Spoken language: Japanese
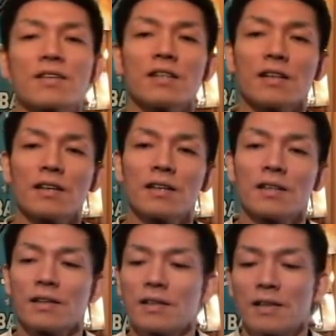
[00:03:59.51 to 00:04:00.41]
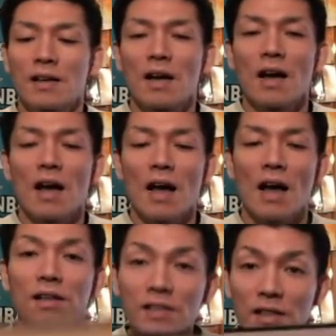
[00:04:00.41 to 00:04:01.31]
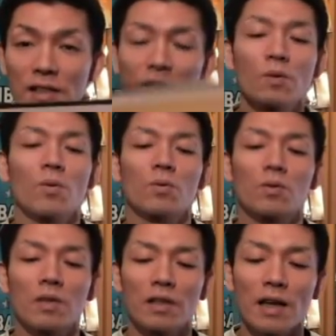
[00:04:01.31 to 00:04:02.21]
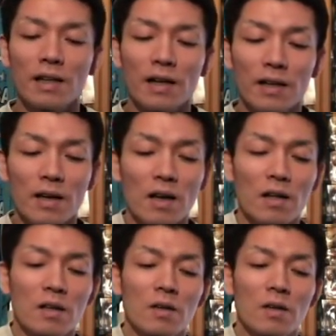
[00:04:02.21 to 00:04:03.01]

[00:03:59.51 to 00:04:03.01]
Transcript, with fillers: ち。はちということで何かな。